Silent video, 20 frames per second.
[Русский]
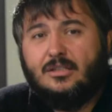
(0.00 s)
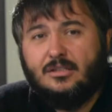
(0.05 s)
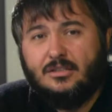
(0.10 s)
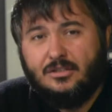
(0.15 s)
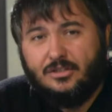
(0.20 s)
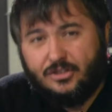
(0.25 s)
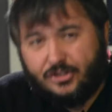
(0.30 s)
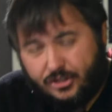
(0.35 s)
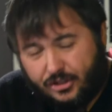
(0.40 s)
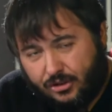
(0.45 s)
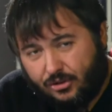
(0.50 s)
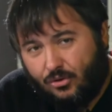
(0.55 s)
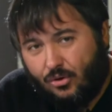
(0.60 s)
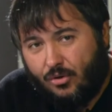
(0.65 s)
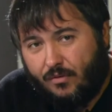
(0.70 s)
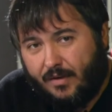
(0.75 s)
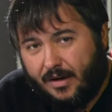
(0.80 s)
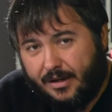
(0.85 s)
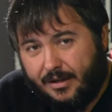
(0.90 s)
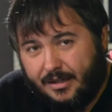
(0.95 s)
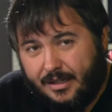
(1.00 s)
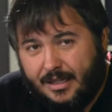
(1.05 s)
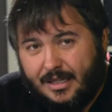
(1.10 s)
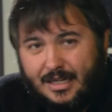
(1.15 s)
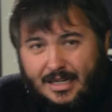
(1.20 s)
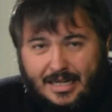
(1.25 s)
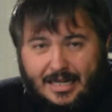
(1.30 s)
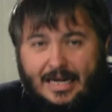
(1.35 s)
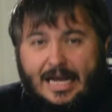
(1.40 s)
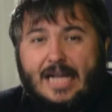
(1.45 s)
Слово.
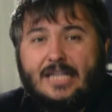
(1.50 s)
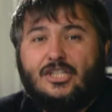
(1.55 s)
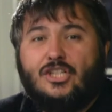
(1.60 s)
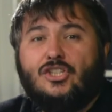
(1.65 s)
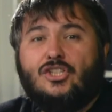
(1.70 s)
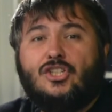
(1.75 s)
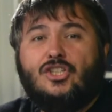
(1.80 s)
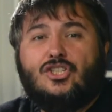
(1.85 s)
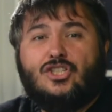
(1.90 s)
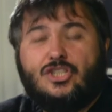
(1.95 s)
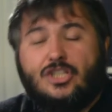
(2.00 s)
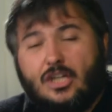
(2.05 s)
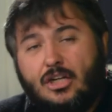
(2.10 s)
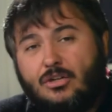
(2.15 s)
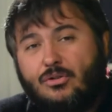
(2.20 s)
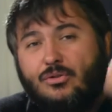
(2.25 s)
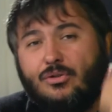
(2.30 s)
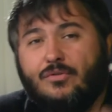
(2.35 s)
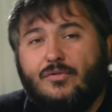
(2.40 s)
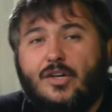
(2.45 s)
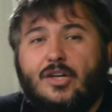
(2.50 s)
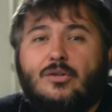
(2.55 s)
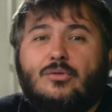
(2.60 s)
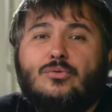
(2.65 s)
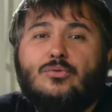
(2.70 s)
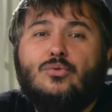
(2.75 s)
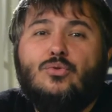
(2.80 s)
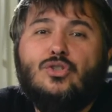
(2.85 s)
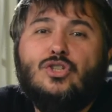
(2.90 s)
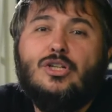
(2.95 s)
Хотите сильную веру,
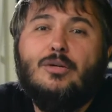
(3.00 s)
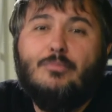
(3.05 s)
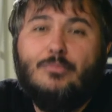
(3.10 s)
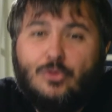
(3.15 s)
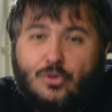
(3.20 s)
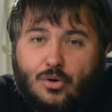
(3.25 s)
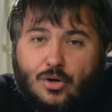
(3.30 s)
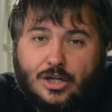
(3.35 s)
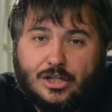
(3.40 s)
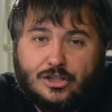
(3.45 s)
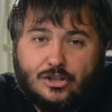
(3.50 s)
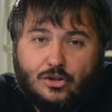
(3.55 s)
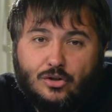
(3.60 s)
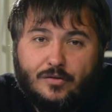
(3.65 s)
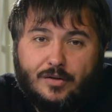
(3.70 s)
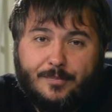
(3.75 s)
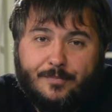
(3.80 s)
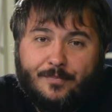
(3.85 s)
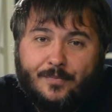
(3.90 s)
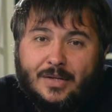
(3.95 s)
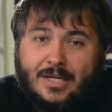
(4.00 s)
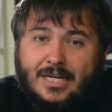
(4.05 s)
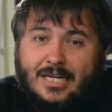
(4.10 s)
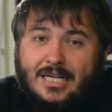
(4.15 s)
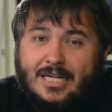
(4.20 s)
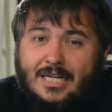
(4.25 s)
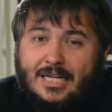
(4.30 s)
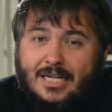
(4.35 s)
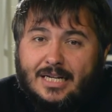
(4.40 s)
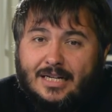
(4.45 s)
нужно много Слова.
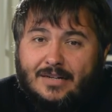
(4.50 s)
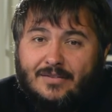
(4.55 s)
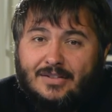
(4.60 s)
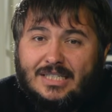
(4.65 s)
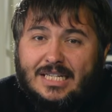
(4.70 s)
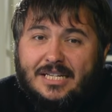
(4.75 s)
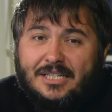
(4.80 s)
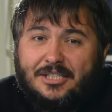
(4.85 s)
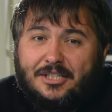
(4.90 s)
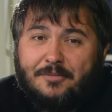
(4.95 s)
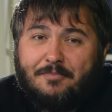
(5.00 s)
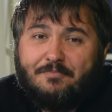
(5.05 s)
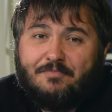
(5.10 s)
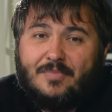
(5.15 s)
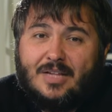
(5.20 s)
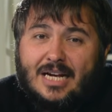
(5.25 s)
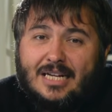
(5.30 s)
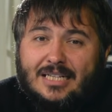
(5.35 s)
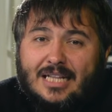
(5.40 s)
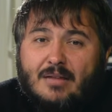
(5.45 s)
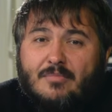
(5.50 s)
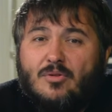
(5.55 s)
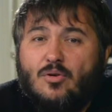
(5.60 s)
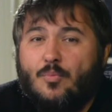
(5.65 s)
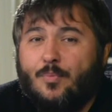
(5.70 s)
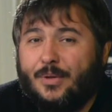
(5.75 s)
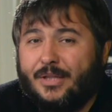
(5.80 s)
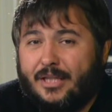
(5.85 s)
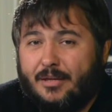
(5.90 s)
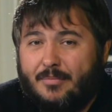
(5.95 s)
Вы знаете, когда мы
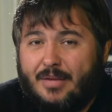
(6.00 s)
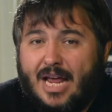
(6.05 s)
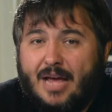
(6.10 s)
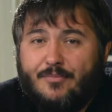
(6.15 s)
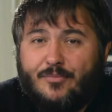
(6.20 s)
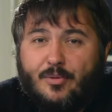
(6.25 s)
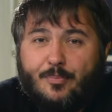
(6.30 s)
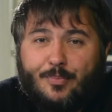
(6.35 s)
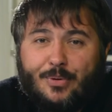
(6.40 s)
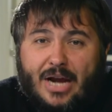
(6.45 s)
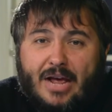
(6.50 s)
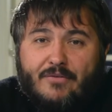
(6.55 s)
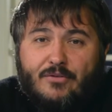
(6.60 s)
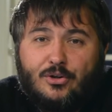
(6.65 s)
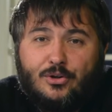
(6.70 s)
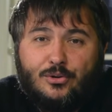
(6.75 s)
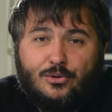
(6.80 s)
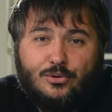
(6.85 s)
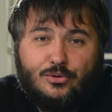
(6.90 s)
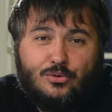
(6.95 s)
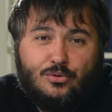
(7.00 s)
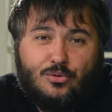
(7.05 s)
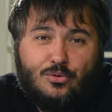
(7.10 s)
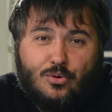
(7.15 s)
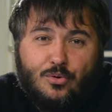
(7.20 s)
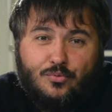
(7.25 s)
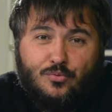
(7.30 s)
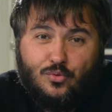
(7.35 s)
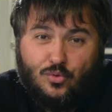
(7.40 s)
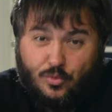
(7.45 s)
употребляем неправильную
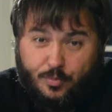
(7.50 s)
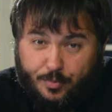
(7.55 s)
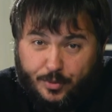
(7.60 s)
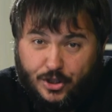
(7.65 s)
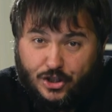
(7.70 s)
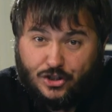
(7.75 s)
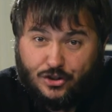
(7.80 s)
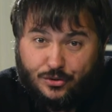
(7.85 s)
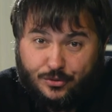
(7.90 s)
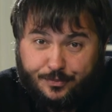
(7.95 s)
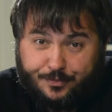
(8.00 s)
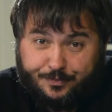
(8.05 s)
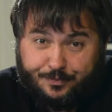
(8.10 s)
духовную пищу,